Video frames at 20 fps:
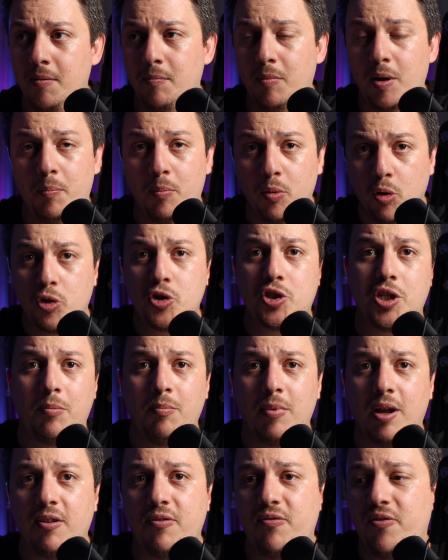ببلوكشين
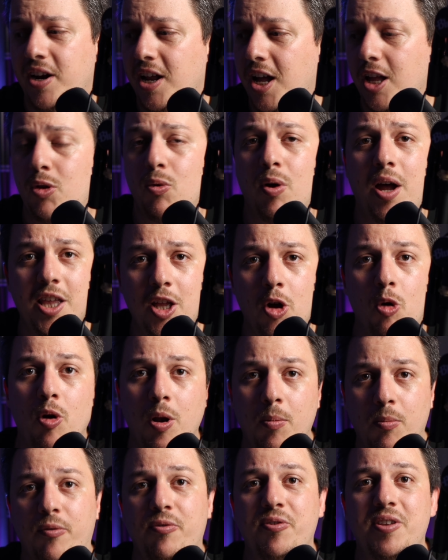مقفلات وهذا هو
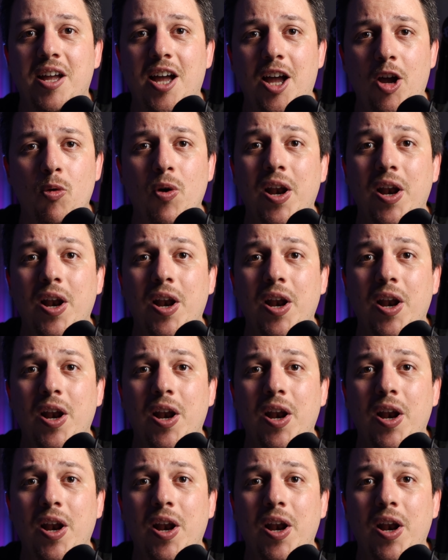المفتاح